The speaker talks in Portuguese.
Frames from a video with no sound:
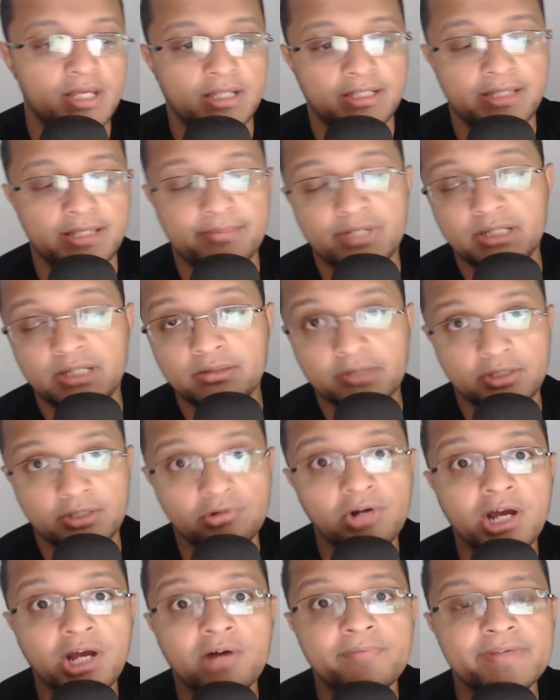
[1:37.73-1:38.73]
Lembrando que
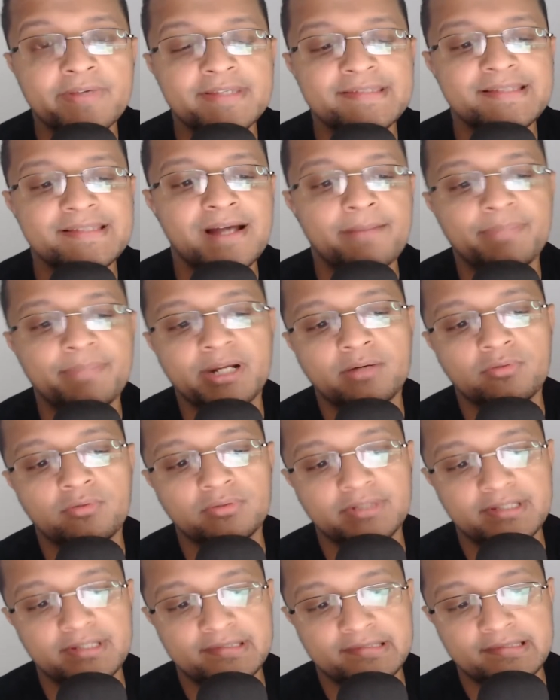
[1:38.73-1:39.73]
o Helvin está para
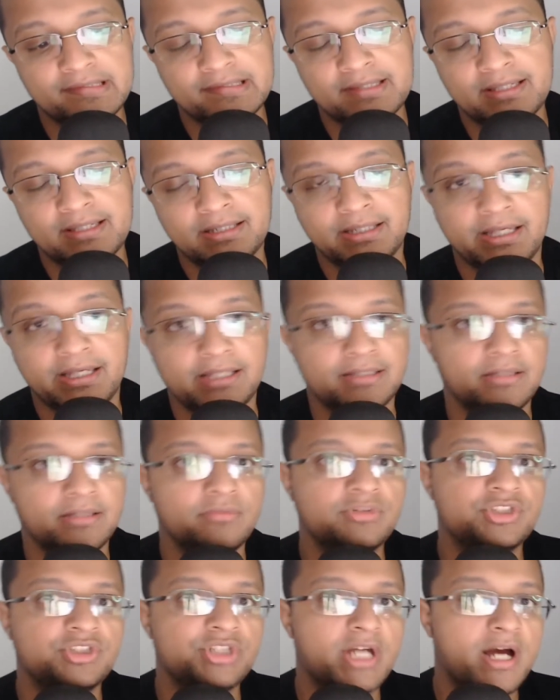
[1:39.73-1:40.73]
acontecer entre o
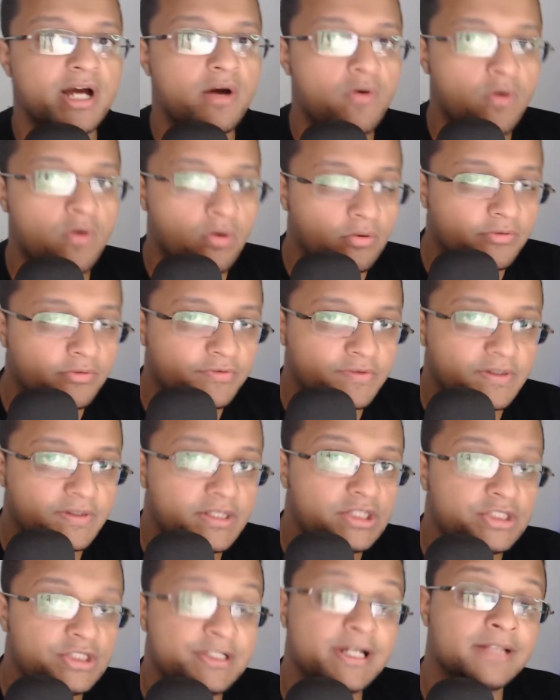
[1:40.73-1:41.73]
dia 11
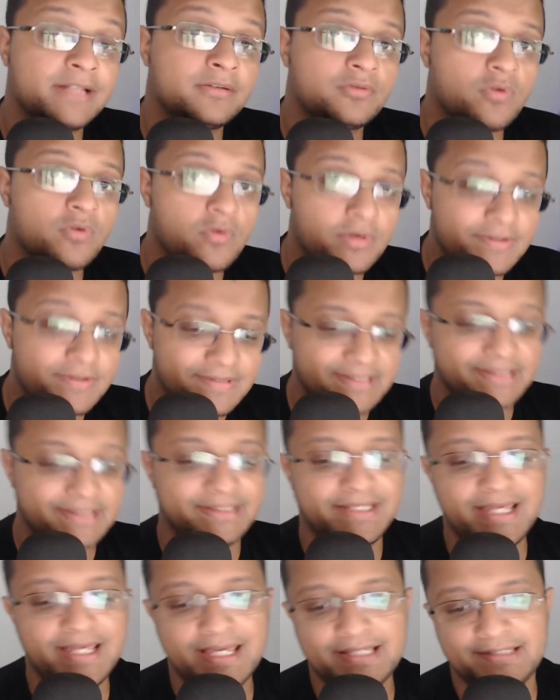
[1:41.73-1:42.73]
e dia 12
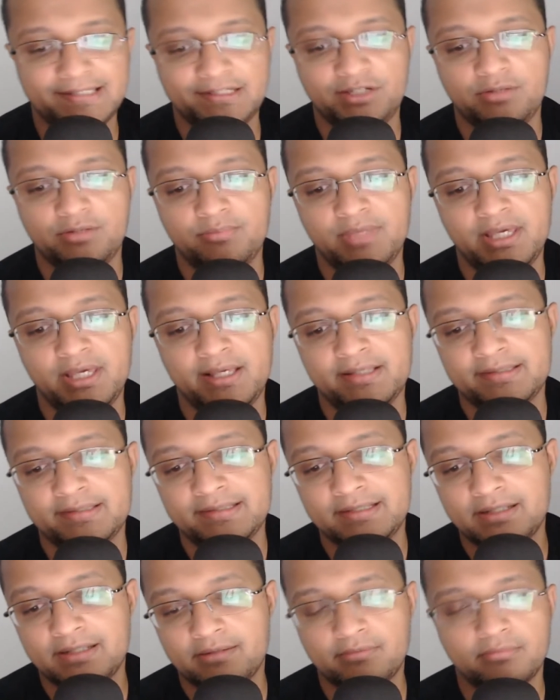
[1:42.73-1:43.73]
deste mês,
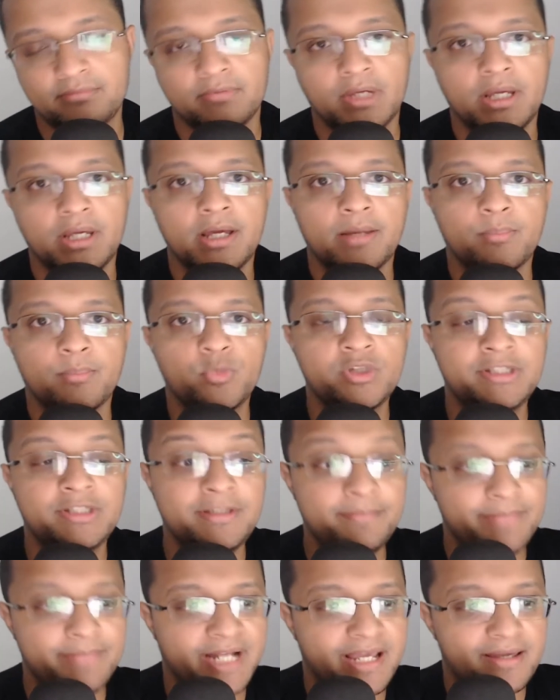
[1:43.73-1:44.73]
então muito
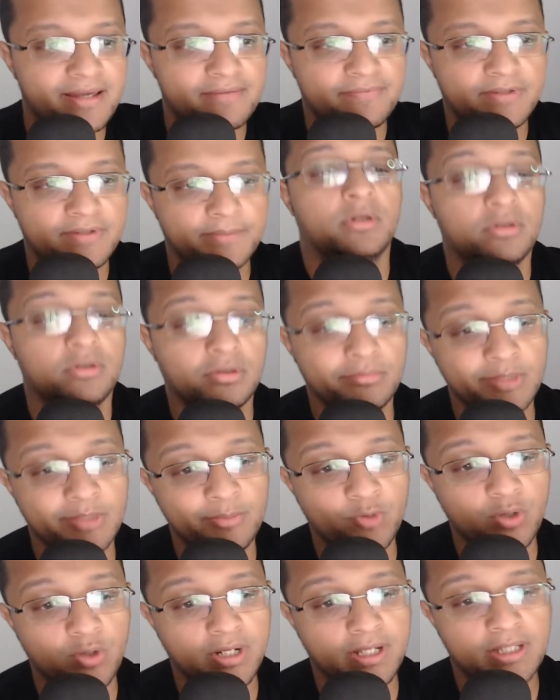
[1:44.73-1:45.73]
em breve. No
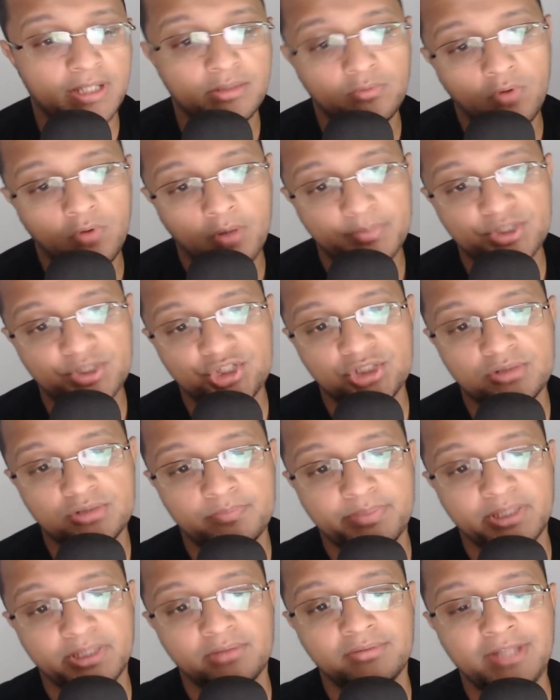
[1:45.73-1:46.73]
memorando obtido
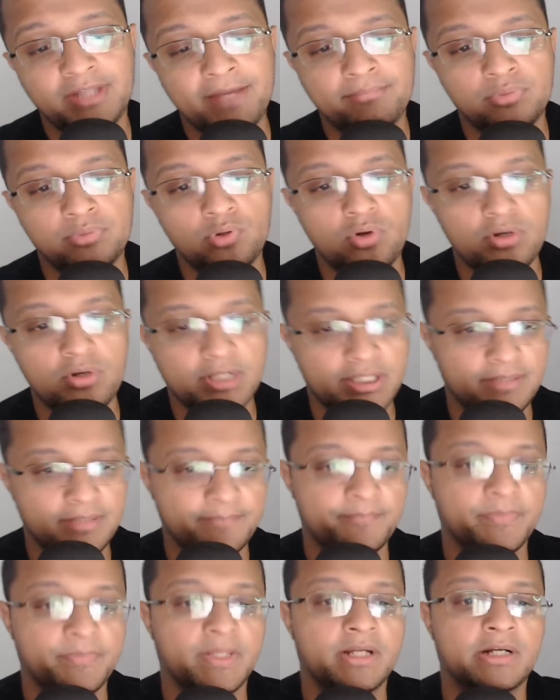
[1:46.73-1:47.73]
pelo The Block,
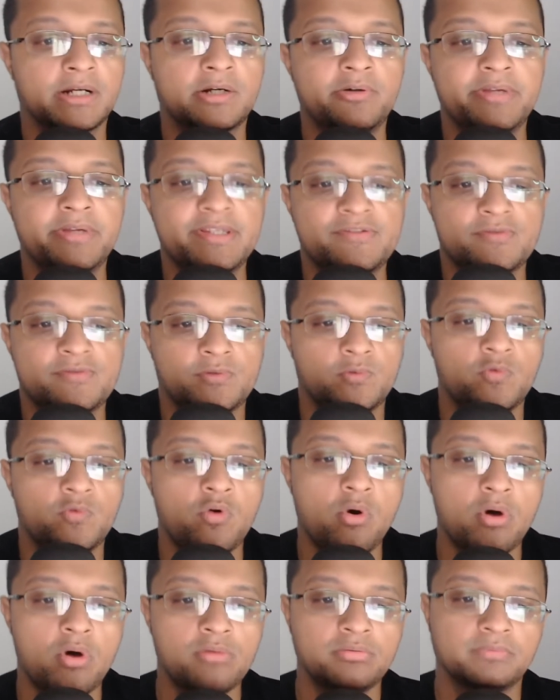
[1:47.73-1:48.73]
Chris
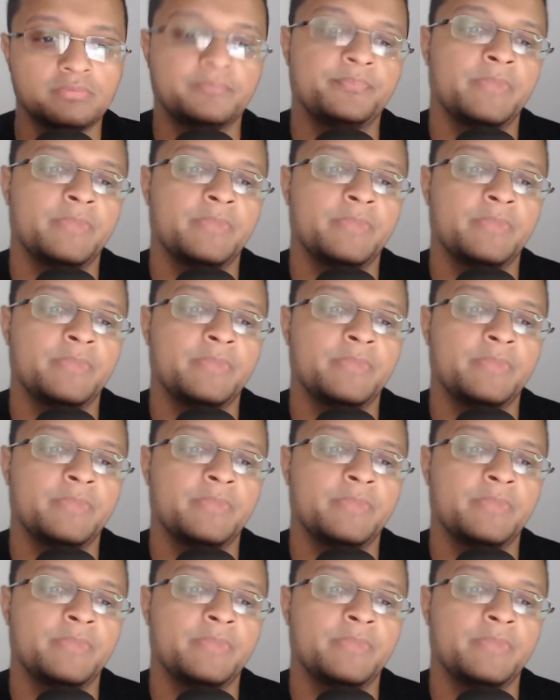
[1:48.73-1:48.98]
Wall uh,